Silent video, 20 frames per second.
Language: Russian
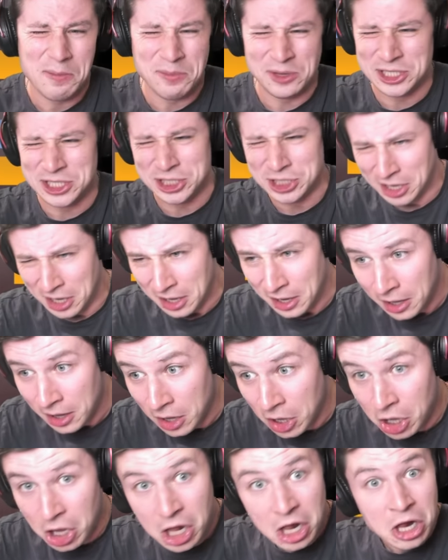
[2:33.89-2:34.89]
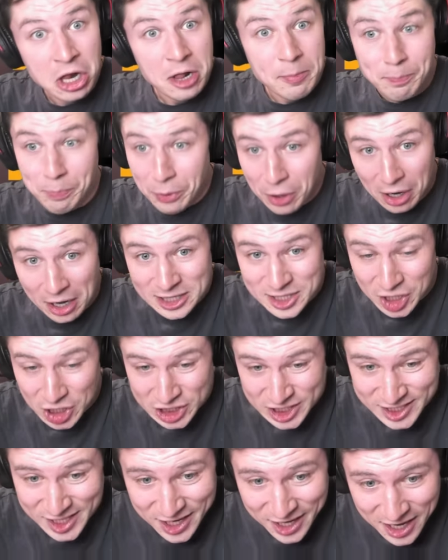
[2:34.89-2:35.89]
меча. 5
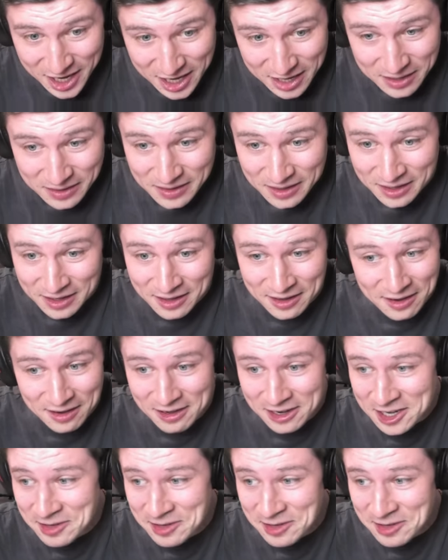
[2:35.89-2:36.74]
косарей. Ля,